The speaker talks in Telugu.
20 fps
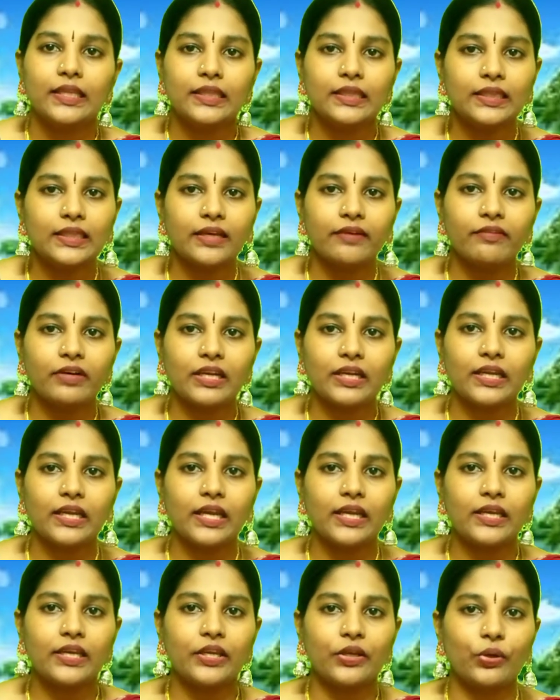
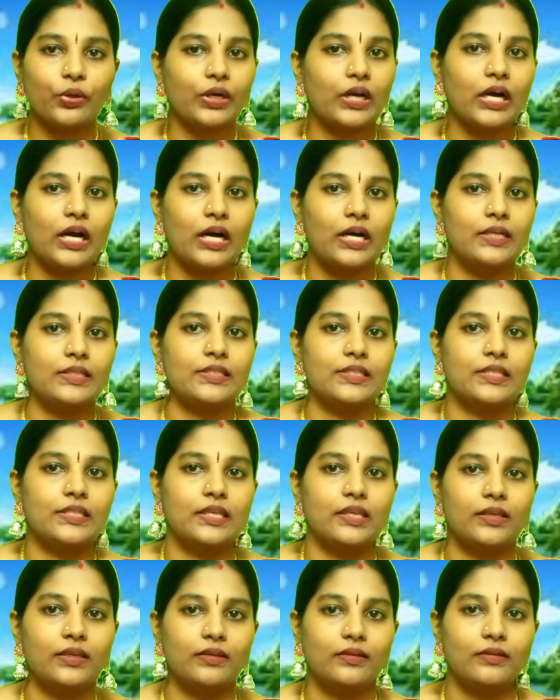ఇంతవరకే నీ యొక్క
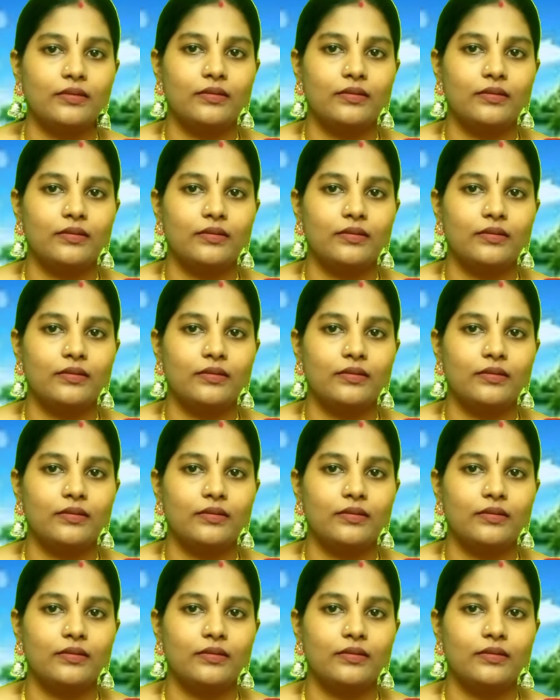ఆస్తి